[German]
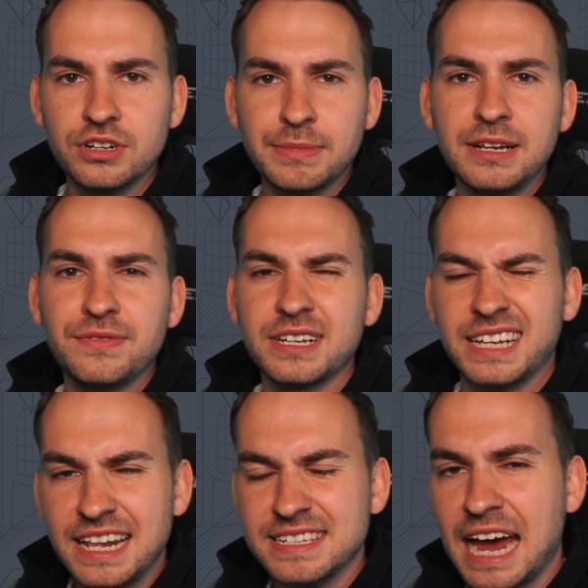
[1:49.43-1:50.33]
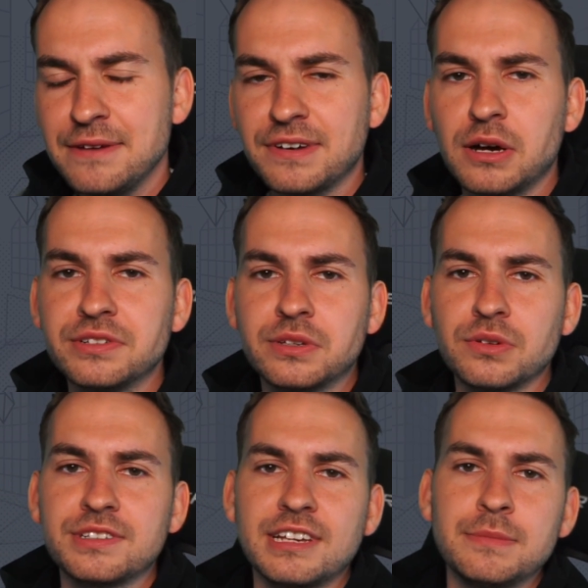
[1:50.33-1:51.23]
Und im Endeffekt ganz einfach
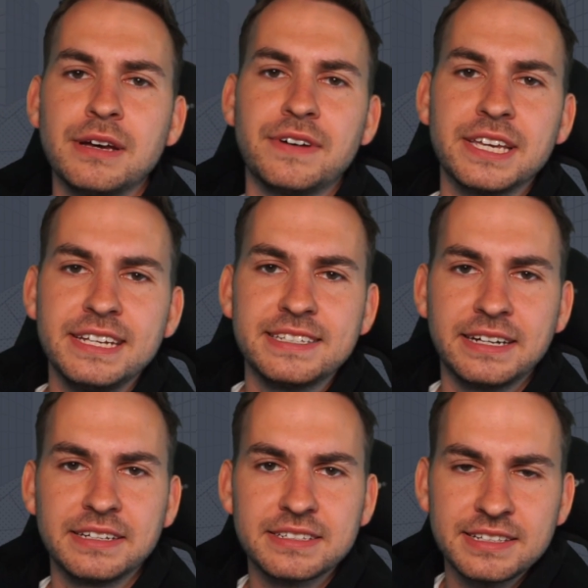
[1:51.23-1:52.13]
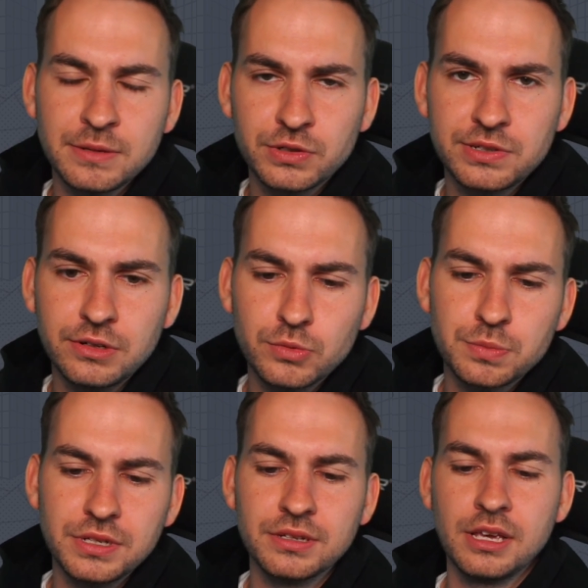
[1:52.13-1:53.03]
ausgedrückt, sag ich mal, war hier nichts anderes als Emotionen im
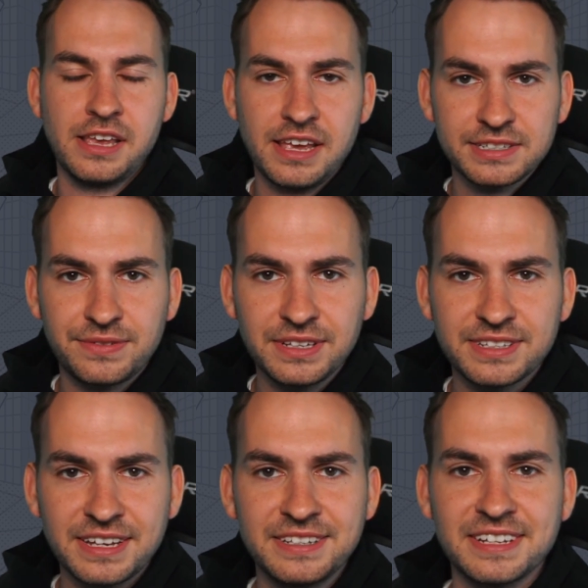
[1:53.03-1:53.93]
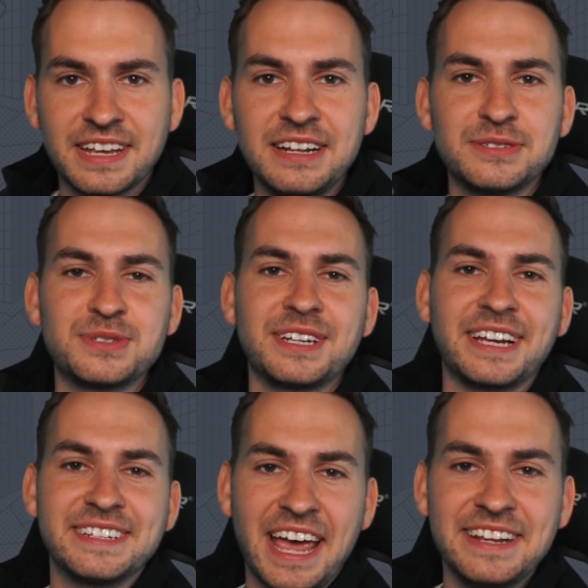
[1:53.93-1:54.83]
Spiel. Erst fing es an, dass alle
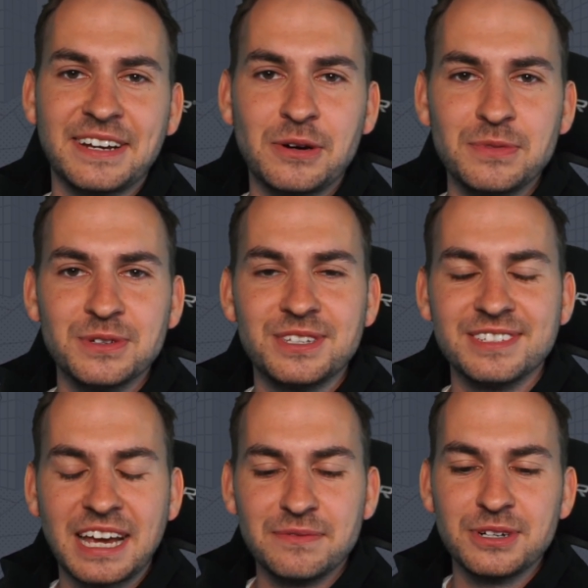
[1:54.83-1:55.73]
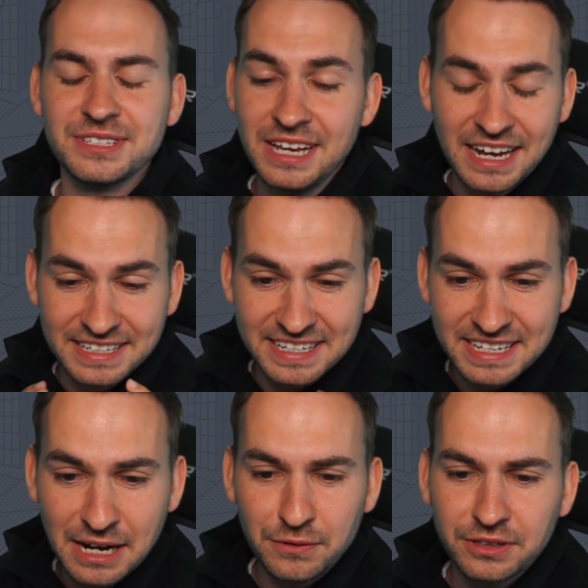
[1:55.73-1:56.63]
sozusagen ein Teil der Community sein wollten. Das
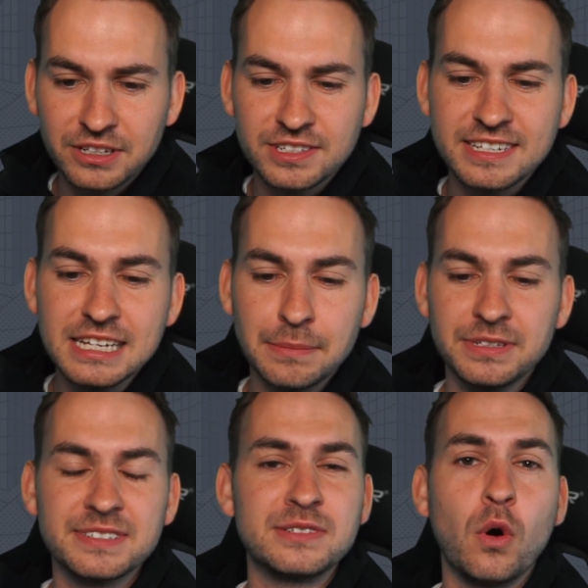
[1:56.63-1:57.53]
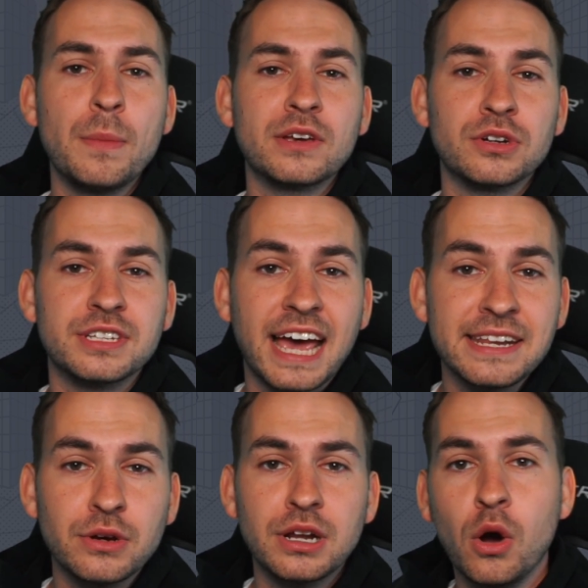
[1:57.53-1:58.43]
heißt, jeder wollte einen Sneaker besitzen. Oh mein Gott,
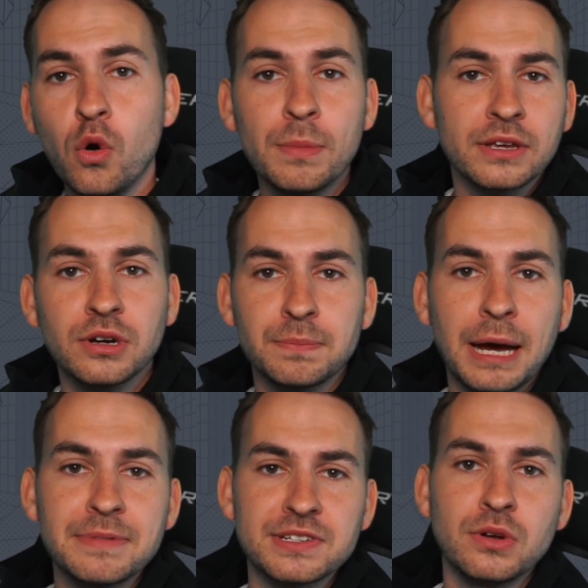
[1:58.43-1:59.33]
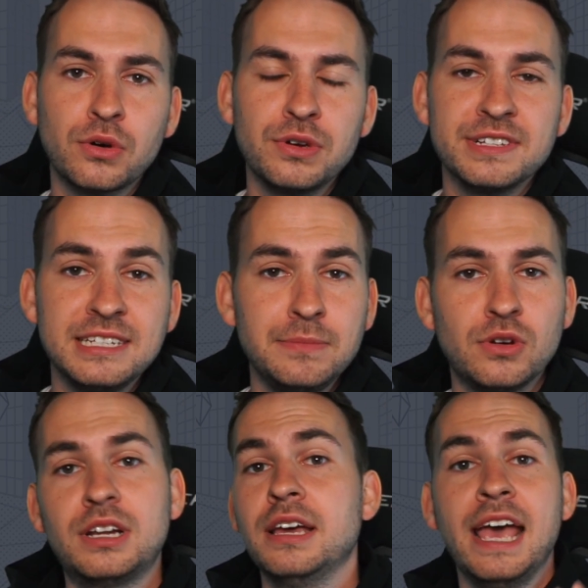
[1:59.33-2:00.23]
3 Dollar. Oh mein Gott, pumpt es noch höher. 7
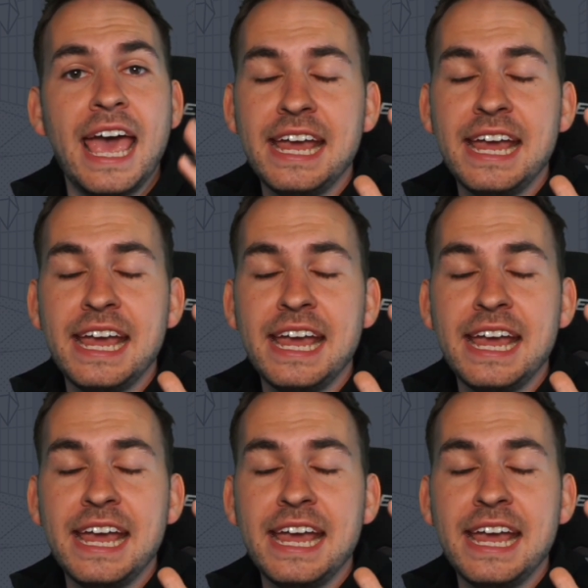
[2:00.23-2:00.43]
Dollar.